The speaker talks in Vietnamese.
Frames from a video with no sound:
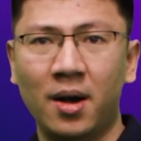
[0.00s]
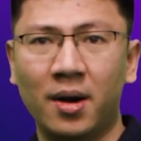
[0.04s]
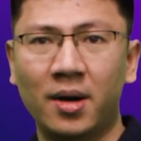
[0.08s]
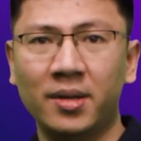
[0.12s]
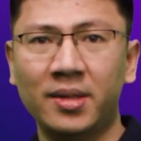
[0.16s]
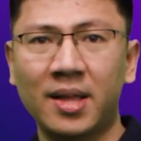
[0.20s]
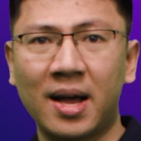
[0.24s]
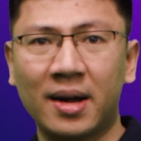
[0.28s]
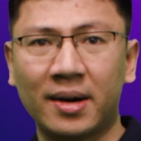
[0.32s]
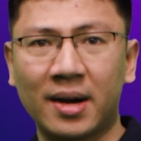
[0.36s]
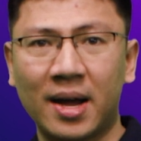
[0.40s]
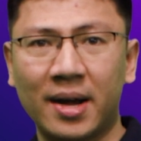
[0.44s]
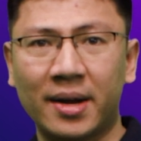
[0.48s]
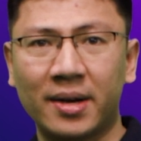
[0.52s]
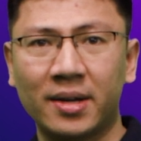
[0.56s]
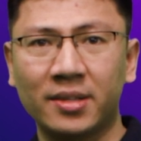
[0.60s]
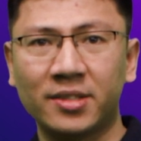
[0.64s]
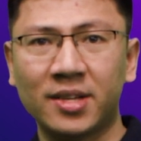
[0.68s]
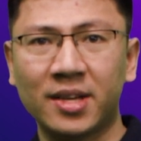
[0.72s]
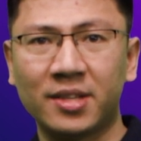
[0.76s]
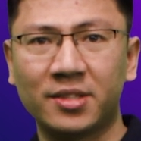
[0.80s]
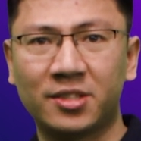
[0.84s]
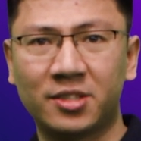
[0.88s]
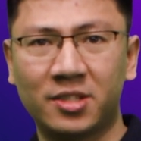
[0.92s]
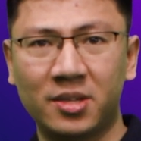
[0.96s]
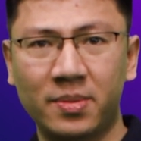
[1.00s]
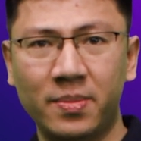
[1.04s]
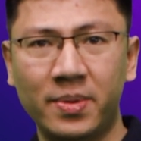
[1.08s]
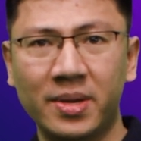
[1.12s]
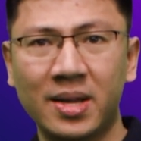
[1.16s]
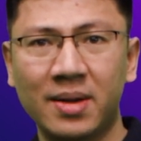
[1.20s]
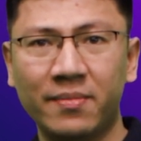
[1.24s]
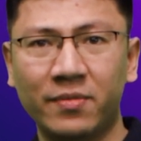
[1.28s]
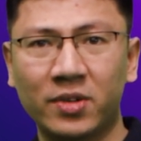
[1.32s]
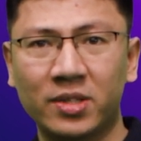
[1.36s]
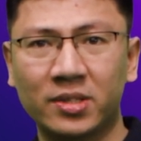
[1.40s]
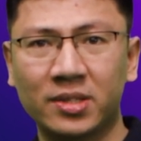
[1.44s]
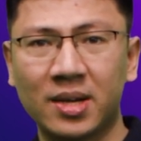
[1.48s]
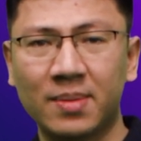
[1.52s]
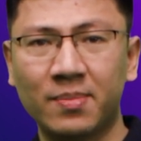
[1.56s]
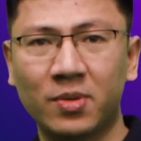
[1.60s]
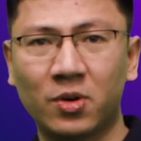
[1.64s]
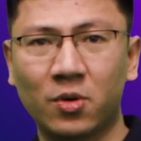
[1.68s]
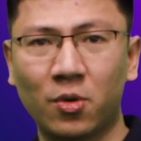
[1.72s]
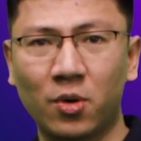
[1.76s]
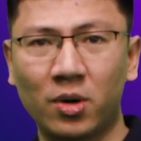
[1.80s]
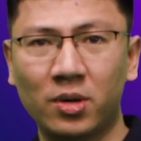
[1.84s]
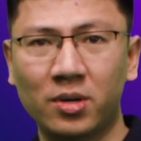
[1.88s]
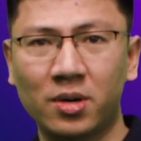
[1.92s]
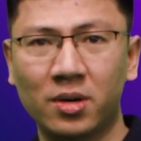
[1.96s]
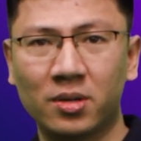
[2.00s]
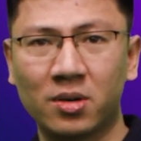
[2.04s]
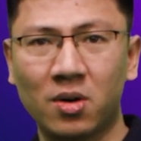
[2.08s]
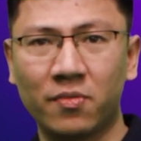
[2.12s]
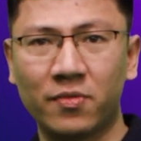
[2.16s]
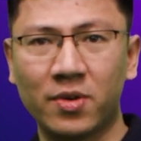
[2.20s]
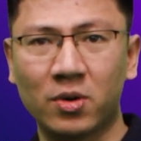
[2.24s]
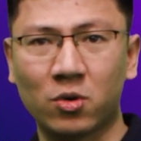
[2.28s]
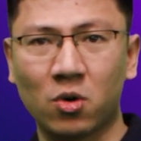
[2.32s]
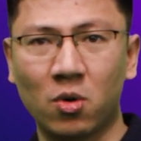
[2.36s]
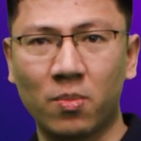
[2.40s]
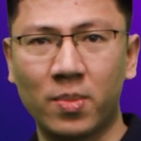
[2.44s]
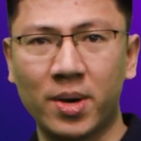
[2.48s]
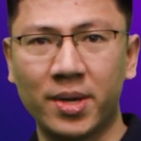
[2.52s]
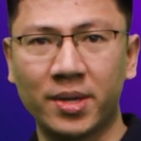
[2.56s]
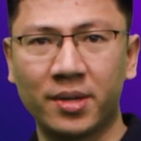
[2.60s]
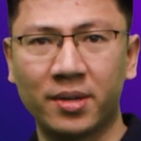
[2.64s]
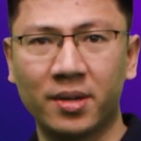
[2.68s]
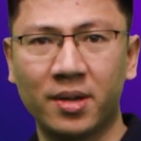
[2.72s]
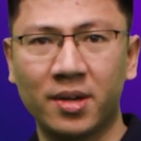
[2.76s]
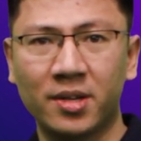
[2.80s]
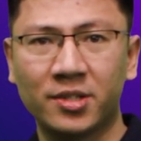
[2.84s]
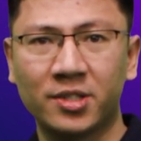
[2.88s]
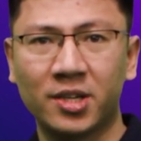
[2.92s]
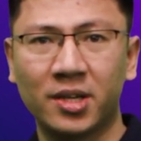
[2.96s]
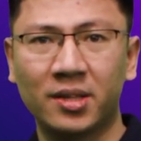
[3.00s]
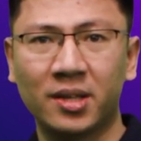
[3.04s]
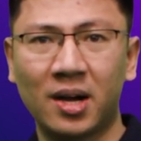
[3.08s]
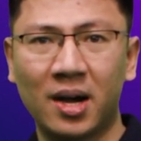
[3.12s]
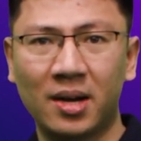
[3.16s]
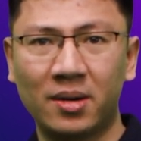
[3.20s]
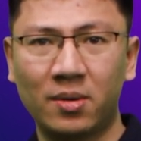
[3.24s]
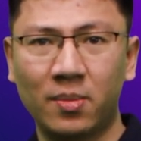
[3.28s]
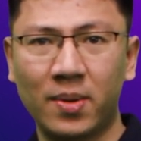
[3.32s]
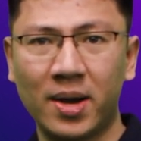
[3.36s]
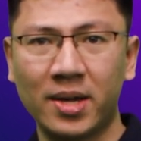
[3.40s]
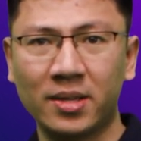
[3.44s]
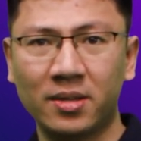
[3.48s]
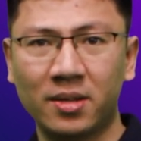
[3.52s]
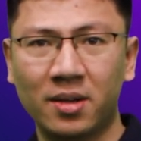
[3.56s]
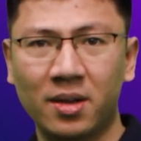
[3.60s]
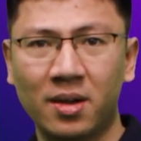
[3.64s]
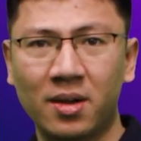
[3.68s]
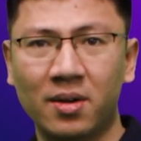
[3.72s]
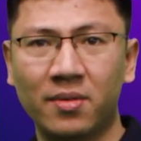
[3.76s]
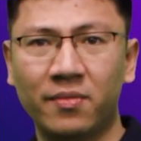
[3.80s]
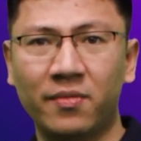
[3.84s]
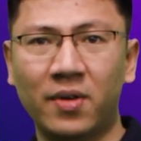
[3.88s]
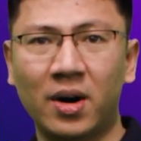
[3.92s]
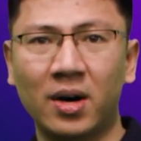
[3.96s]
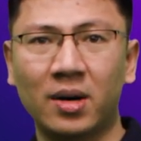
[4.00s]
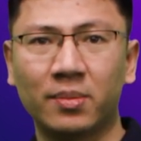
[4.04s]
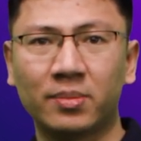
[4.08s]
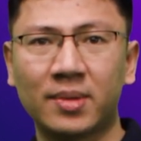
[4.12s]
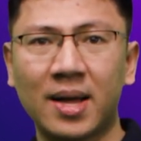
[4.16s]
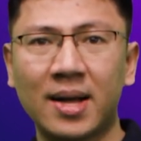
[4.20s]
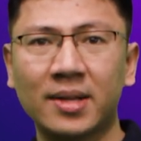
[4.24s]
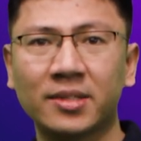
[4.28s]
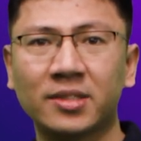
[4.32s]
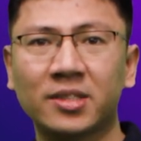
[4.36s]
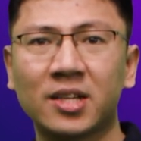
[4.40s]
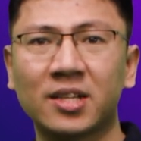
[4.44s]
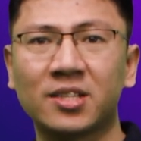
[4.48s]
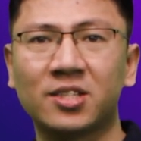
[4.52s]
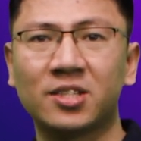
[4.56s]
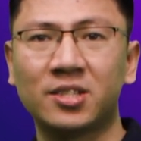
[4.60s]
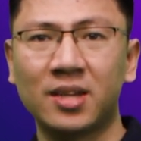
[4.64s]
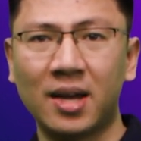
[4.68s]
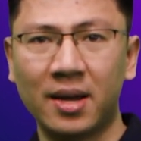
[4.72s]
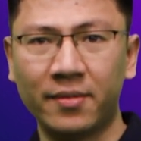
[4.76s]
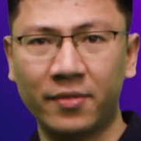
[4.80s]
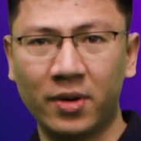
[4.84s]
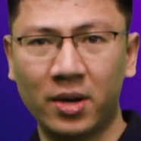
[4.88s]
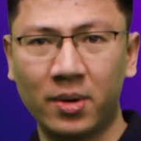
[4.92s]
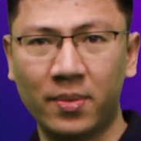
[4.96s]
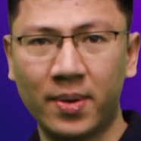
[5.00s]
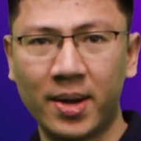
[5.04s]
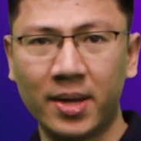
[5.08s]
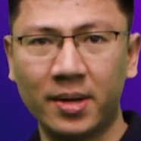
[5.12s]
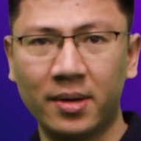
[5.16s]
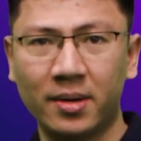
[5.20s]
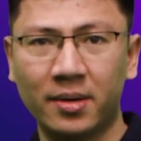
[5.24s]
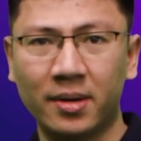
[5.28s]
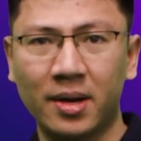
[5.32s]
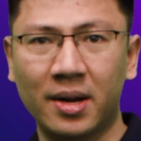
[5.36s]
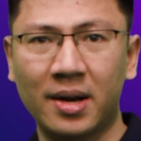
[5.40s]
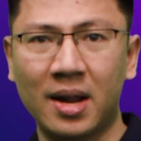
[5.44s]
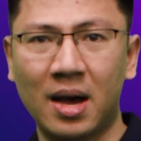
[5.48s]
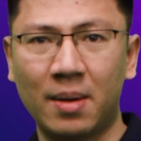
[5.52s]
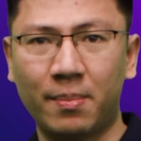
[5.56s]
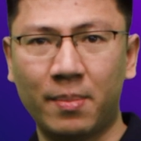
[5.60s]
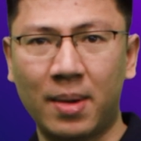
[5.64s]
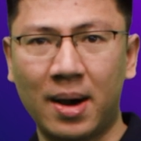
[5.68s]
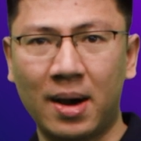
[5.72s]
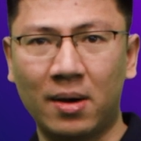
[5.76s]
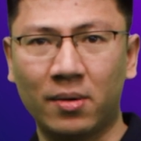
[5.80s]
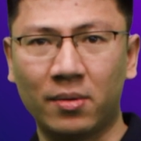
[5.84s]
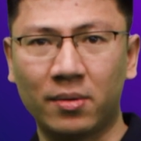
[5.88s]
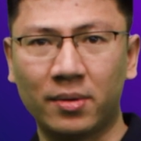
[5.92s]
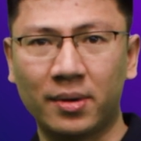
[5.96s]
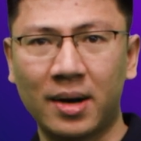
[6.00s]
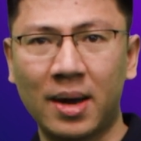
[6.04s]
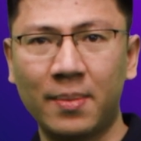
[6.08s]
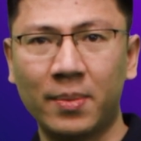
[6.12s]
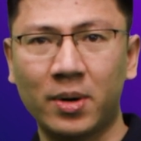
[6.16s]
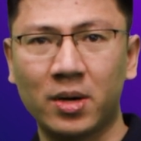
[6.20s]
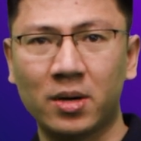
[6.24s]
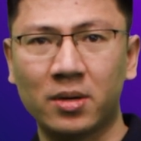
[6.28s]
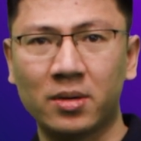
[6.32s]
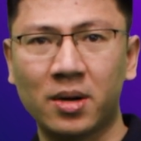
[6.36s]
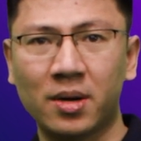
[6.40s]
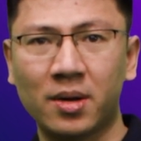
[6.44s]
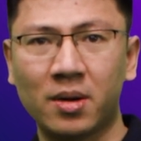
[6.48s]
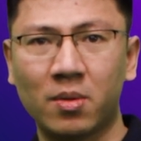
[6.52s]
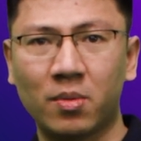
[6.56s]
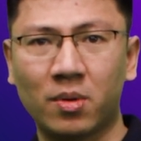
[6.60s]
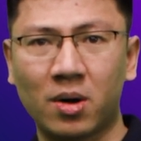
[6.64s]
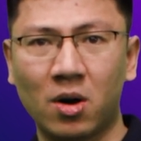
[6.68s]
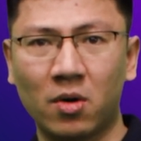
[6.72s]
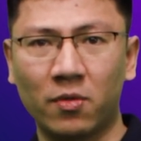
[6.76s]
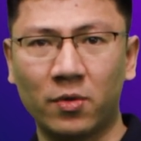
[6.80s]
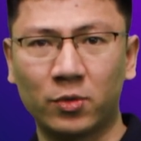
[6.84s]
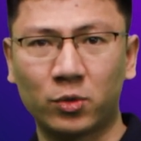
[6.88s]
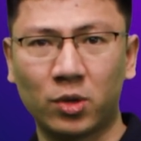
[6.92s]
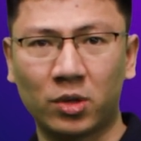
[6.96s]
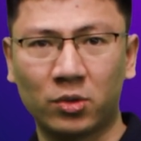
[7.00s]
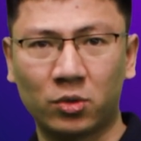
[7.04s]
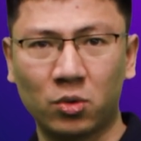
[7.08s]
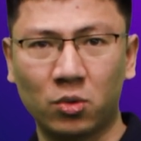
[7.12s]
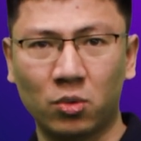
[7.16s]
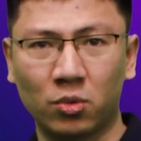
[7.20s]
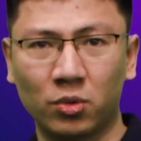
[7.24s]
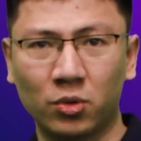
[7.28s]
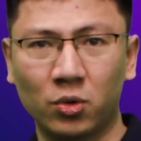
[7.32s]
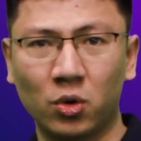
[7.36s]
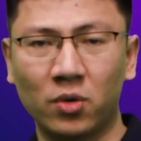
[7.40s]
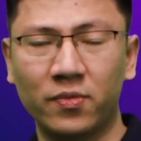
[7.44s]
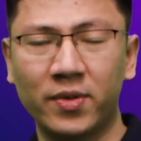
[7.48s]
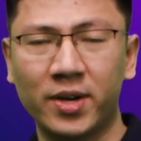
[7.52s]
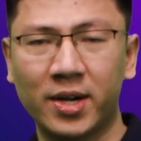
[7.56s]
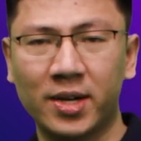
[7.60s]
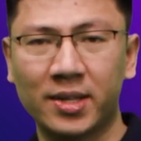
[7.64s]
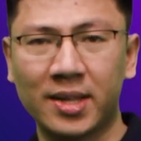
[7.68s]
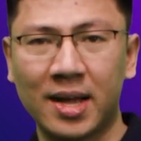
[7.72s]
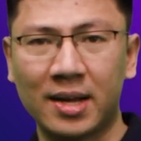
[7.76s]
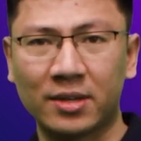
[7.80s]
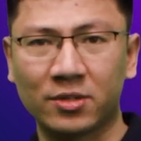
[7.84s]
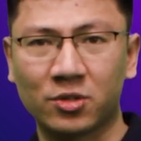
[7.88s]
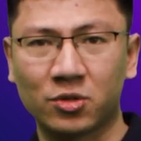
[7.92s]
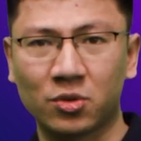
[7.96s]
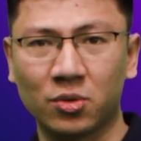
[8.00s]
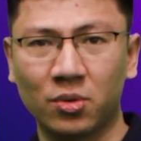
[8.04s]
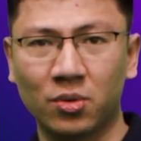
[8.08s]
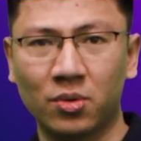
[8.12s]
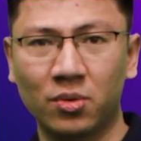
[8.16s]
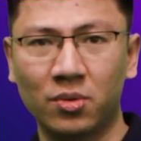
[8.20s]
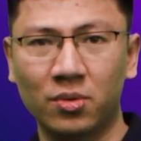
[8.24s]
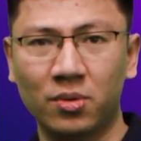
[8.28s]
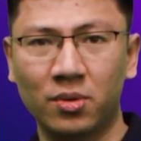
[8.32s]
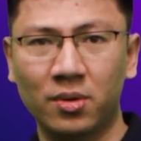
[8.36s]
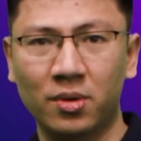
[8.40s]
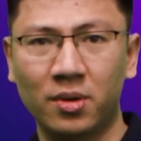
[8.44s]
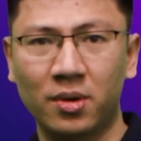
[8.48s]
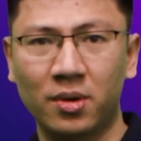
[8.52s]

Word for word: Ngân hàng này đã chạy 95% khối lượng công việc của mình trên AWS và hợp tác chặt chẽ với AWS để đảm bảo đáp ứng các yêu cầu về tuân thủ đối với ngân hàng số.